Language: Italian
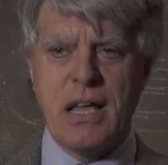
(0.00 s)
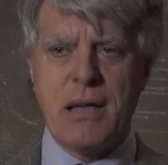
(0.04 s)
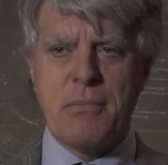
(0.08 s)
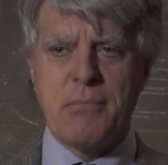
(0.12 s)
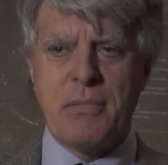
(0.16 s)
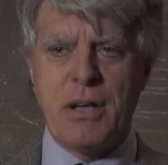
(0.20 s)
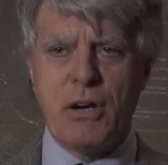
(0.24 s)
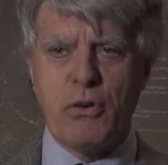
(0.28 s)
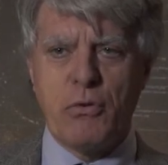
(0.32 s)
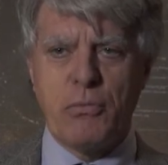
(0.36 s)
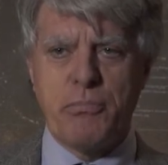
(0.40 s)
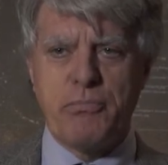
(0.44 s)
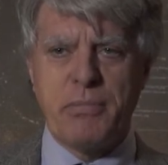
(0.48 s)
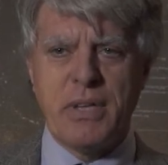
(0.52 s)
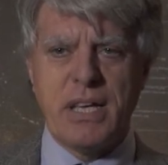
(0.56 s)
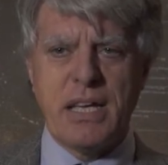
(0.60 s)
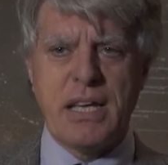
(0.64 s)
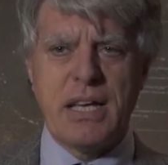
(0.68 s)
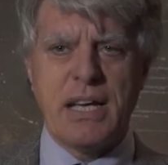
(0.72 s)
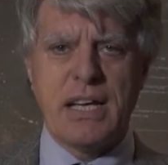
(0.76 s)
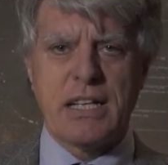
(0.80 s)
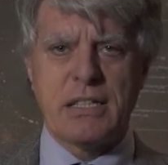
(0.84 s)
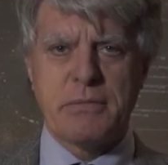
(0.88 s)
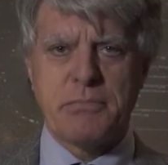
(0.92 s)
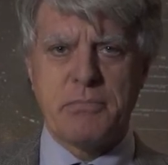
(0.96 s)
ma lo
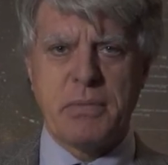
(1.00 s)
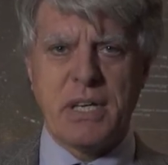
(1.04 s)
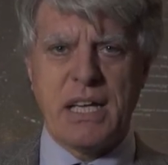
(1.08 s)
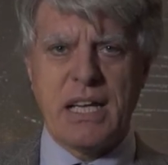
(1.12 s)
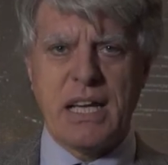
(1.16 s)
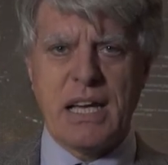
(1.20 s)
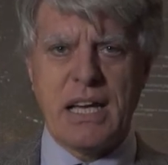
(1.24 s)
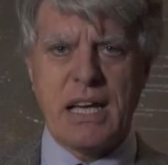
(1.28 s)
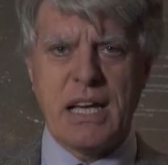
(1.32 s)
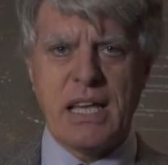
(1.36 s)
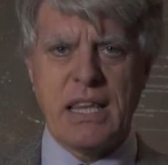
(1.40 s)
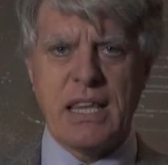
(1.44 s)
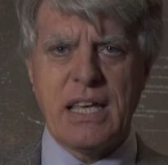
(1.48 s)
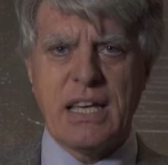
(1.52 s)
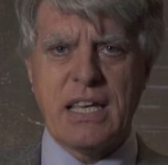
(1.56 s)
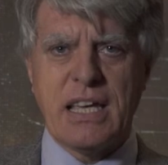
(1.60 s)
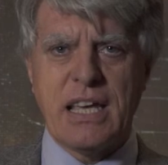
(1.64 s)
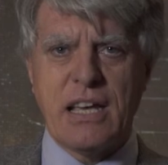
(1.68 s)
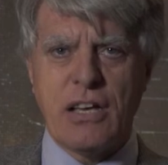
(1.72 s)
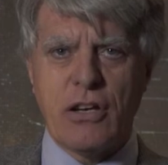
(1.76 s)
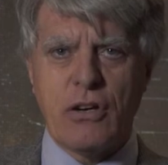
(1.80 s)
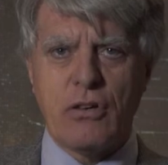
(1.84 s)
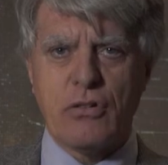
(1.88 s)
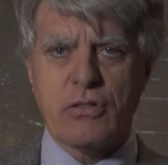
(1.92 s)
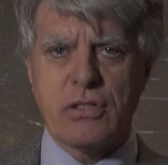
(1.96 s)
piega a spiegare
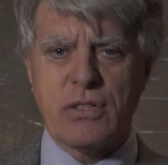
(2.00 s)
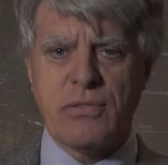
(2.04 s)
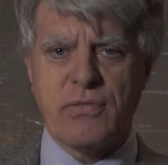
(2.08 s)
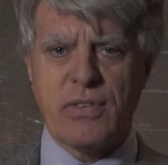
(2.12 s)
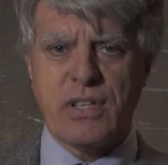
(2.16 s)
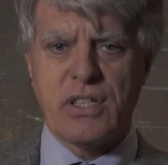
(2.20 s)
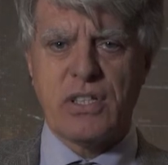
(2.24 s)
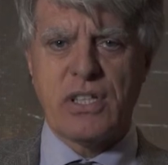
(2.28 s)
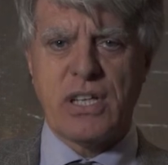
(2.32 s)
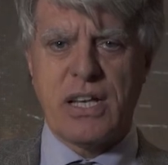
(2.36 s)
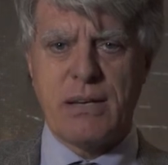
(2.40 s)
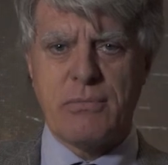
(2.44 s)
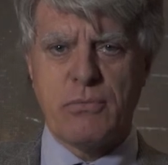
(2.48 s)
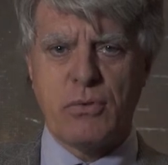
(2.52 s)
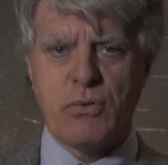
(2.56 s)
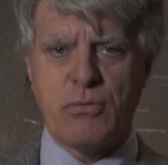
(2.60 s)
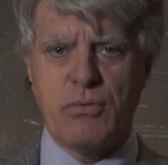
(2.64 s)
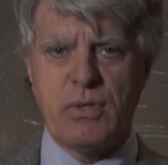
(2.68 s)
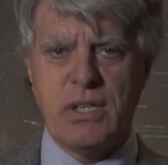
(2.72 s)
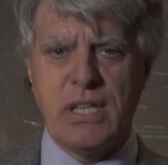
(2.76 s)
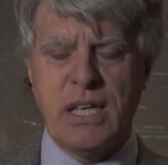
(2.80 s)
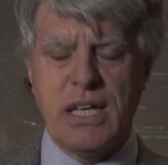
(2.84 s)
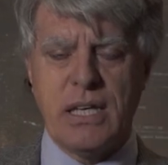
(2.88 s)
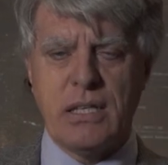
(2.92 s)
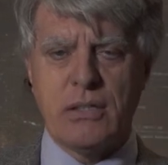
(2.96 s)
che cosa facciamo
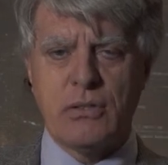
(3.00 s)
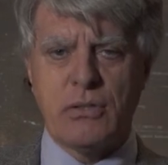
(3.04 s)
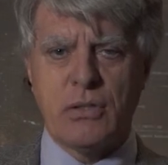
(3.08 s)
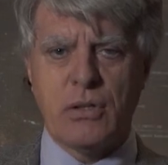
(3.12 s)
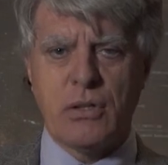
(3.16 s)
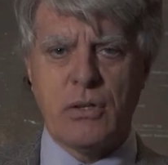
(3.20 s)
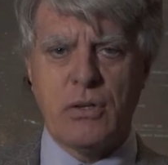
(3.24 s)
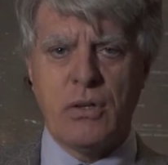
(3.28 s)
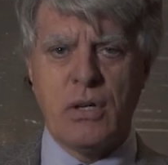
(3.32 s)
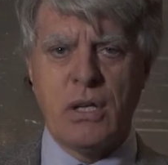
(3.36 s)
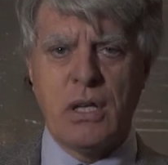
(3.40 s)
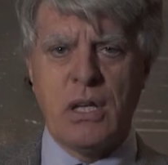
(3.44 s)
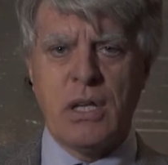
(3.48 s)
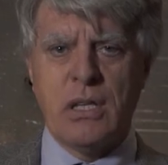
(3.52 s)
qui dentro.